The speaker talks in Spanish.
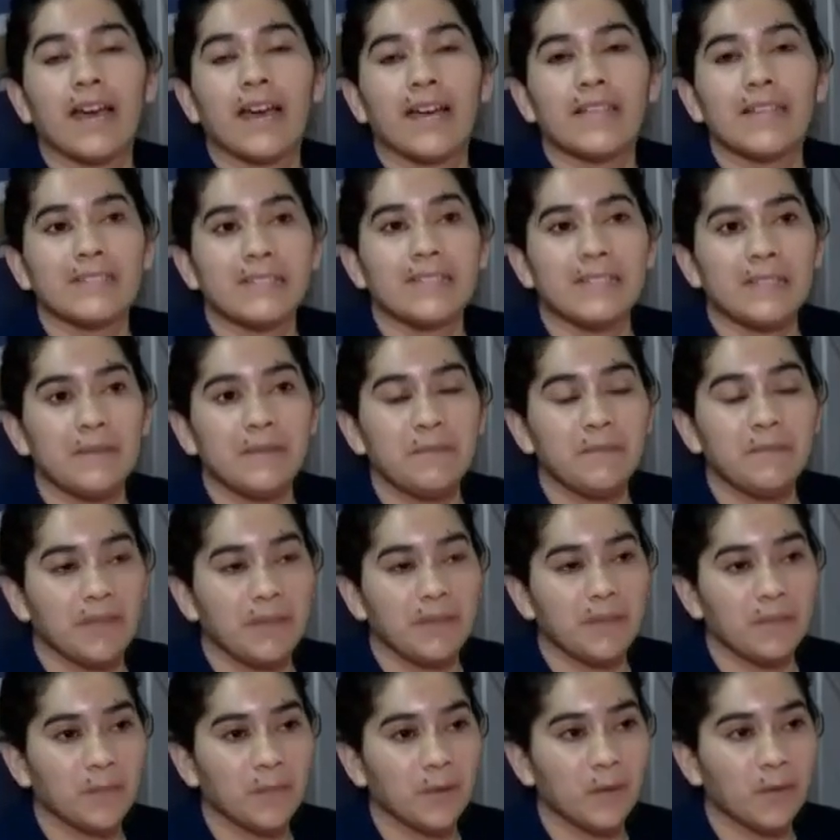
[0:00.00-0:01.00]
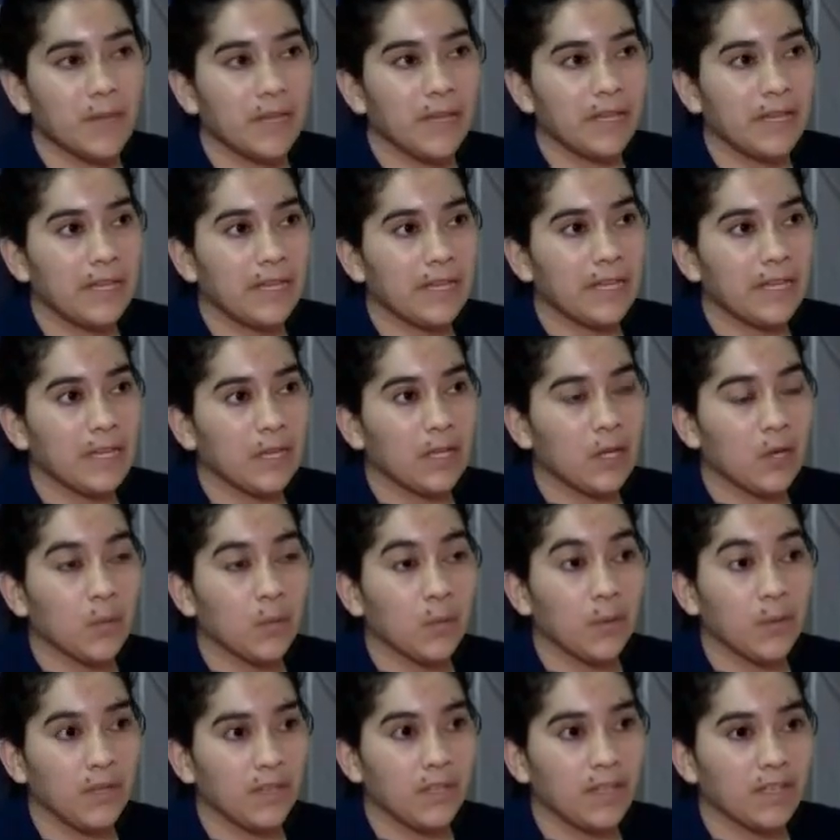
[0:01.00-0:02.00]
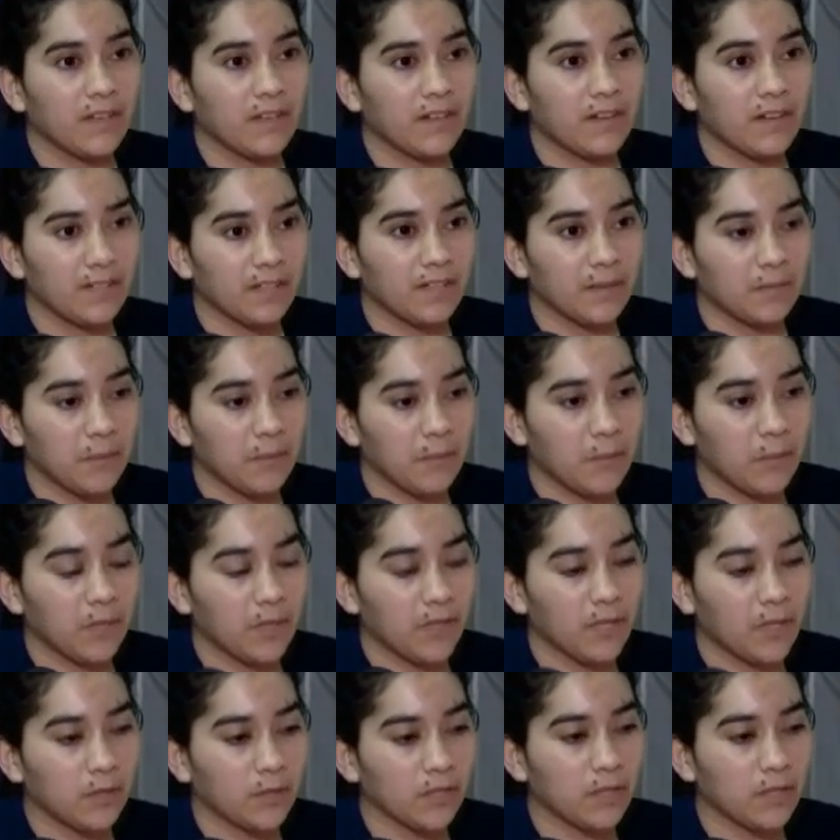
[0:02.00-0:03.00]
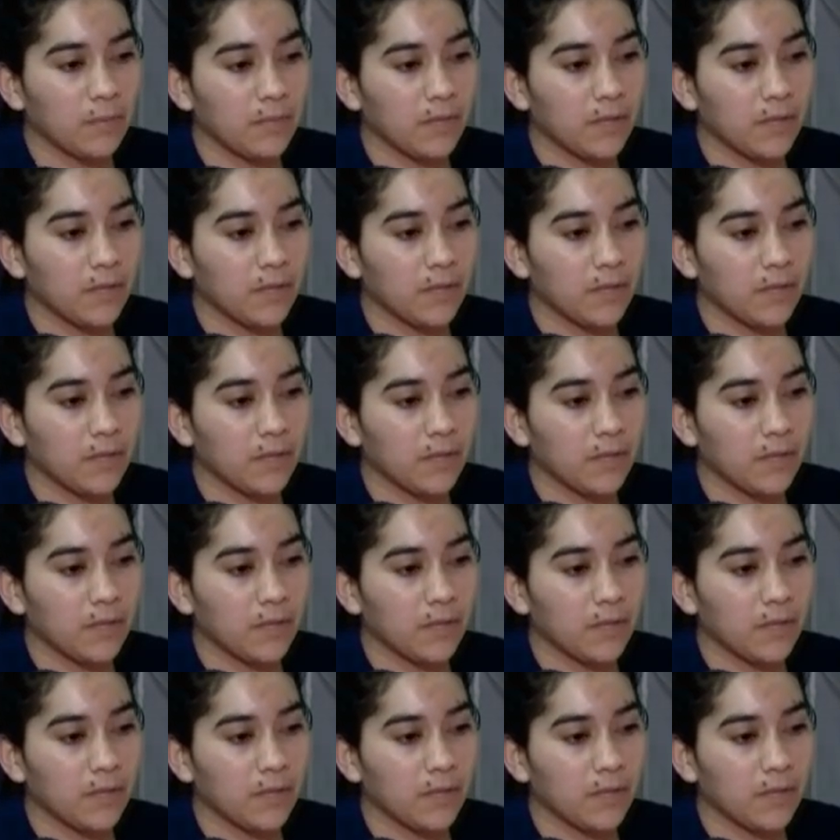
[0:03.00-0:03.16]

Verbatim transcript: Así mismo, y como dije, ¿verdad? De mi posteo